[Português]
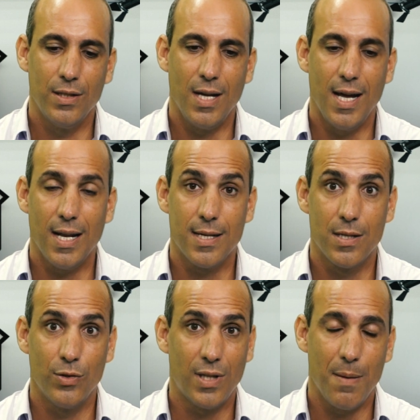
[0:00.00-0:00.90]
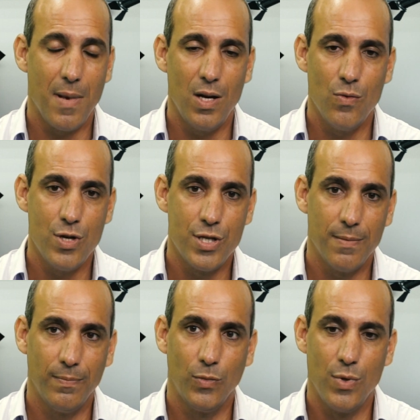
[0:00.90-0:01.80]
da relação de trabalho hoje
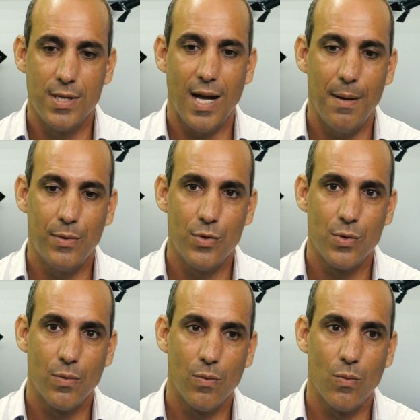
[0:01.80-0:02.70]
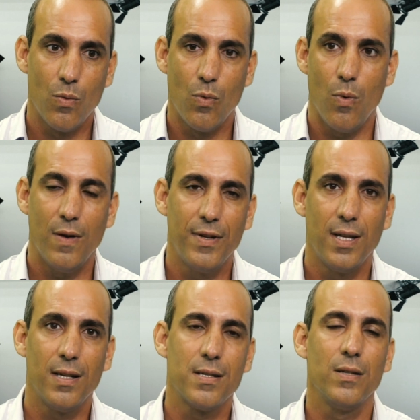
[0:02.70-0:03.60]
dos árbitros com a
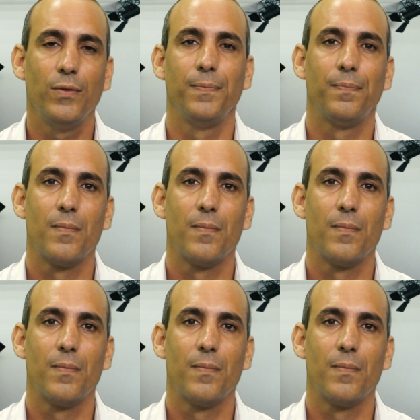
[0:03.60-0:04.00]
federação